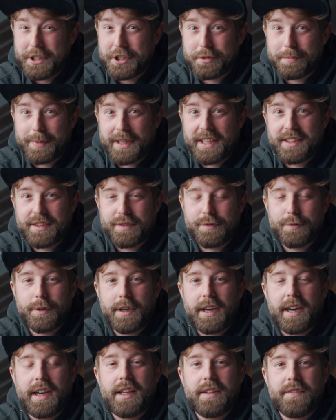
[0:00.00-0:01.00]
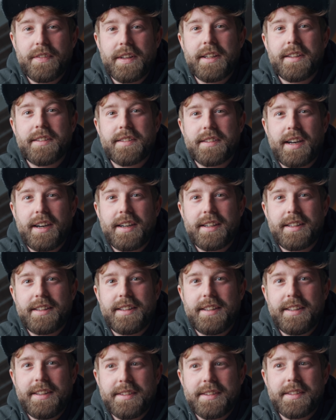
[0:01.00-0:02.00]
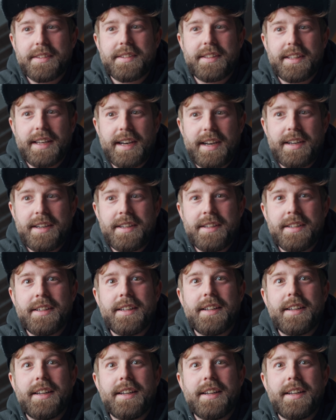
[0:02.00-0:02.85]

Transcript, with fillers: ich spreche für alle, wenn ich sage, dieses Jahr